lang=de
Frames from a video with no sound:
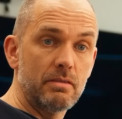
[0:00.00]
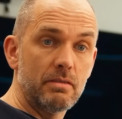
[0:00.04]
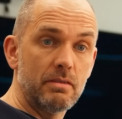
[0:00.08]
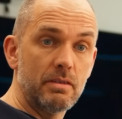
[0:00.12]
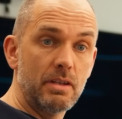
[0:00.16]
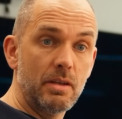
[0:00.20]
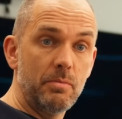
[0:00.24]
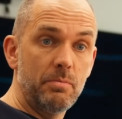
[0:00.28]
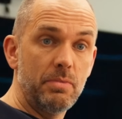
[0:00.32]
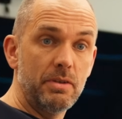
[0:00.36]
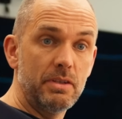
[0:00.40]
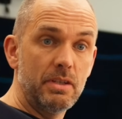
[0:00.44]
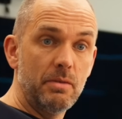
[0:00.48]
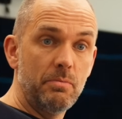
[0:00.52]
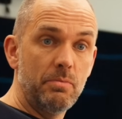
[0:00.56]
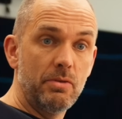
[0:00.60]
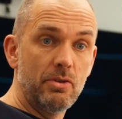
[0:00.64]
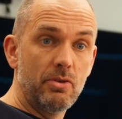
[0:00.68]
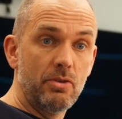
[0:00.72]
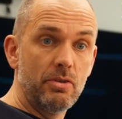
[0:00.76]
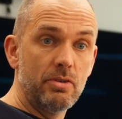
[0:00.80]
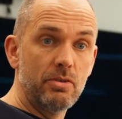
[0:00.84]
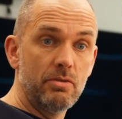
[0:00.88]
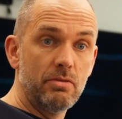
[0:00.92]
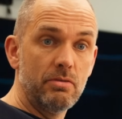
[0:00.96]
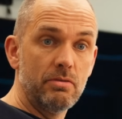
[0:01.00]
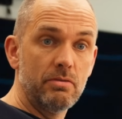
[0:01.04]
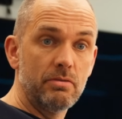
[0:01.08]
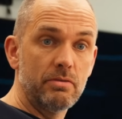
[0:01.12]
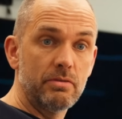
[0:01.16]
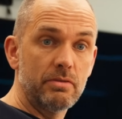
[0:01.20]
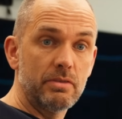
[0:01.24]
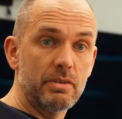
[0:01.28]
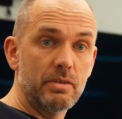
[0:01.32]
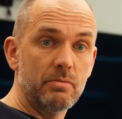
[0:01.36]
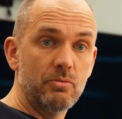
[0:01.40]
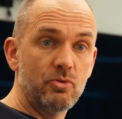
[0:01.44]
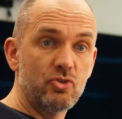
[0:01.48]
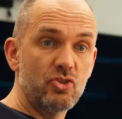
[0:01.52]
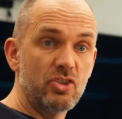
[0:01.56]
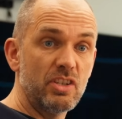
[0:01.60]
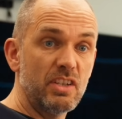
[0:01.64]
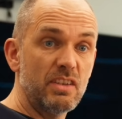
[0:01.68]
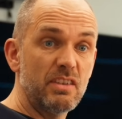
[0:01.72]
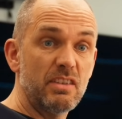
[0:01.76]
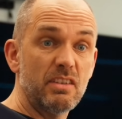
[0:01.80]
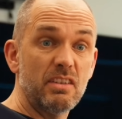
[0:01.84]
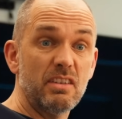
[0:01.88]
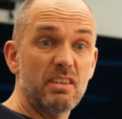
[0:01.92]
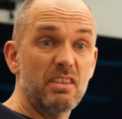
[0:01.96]
Nicht bei Deployo. Da musst du
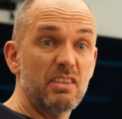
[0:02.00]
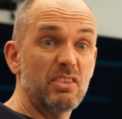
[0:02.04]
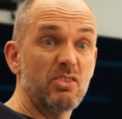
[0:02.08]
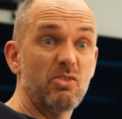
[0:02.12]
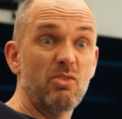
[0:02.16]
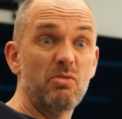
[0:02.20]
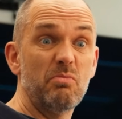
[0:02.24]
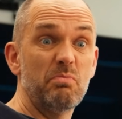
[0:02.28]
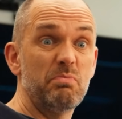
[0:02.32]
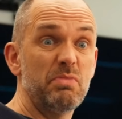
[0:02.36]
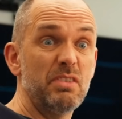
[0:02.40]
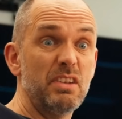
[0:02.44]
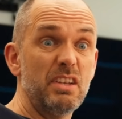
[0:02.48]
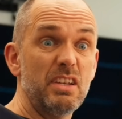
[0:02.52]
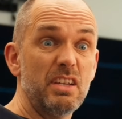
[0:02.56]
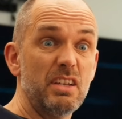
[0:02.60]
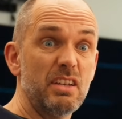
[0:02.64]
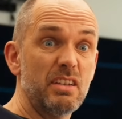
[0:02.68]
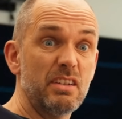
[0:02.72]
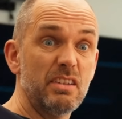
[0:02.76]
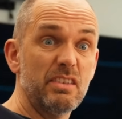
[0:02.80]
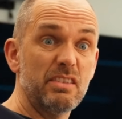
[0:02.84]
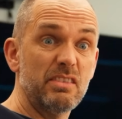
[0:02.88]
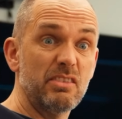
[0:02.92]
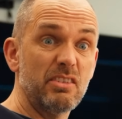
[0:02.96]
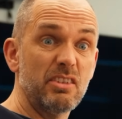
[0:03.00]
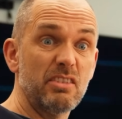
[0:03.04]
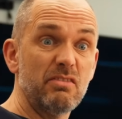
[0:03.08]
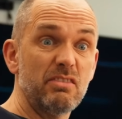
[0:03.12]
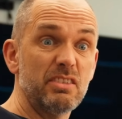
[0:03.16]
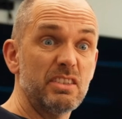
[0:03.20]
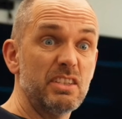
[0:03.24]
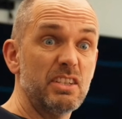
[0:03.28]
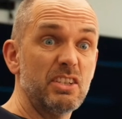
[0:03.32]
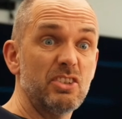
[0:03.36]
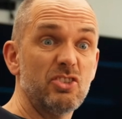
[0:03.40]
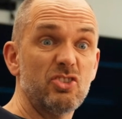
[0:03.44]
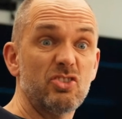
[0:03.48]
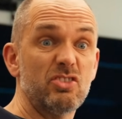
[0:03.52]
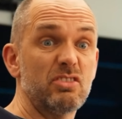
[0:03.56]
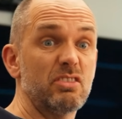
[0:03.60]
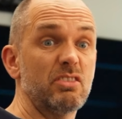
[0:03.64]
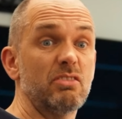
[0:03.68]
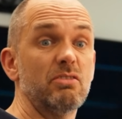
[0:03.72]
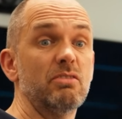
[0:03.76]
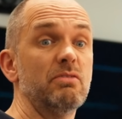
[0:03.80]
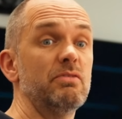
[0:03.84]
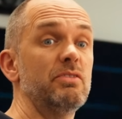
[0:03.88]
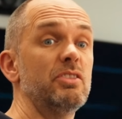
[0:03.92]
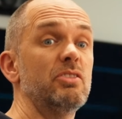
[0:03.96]
nicht äh, kompilieren, Serverdienst
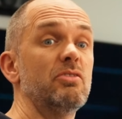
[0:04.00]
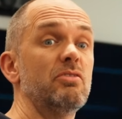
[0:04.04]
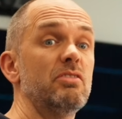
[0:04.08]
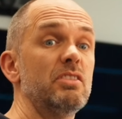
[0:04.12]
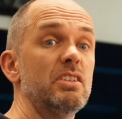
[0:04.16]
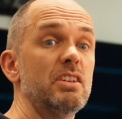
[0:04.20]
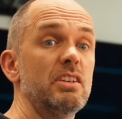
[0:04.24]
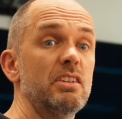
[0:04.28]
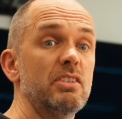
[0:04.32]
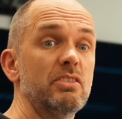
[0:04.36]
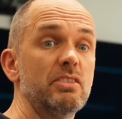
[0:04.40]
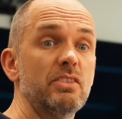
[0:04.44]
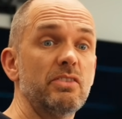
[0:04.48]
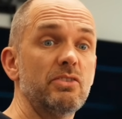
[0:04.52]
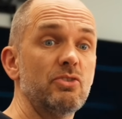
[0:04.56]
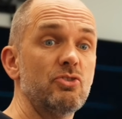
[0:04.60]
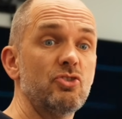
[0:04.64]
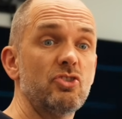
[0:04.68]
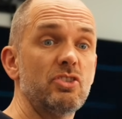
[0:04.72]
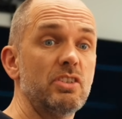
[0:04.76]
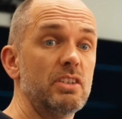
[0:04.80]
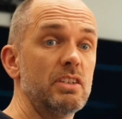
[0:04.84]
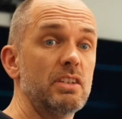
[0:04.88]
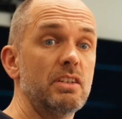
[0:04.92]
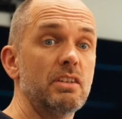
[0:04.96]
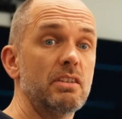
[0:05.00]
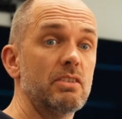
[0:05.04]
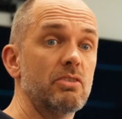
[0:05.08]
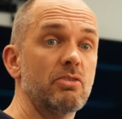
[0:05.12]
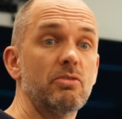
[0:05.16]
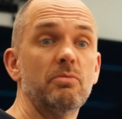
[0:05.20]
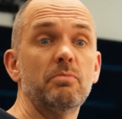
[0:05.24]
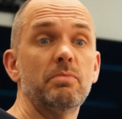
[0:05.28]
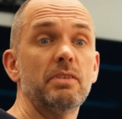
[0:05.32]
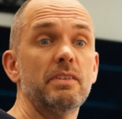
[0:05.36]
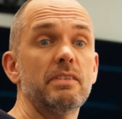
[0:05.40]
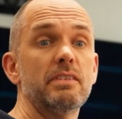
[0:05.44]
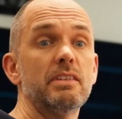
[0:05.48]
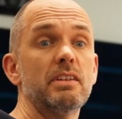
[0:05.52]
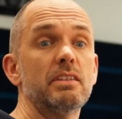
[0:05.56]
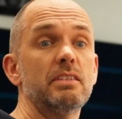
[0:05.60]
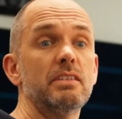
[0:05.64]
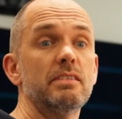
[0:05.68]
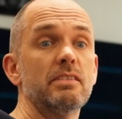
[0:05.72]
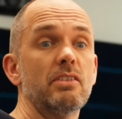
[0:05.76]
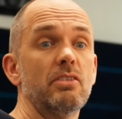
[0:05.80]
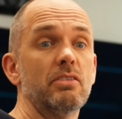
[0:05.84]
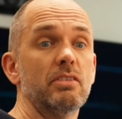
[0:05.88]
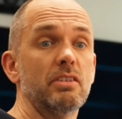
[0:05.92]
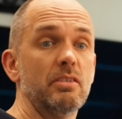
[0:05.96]
konfigurieren oder sonstige
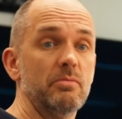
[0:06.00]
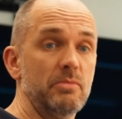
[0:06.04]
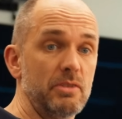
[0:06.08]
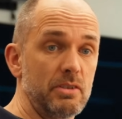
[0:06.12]
komplizierte Sachen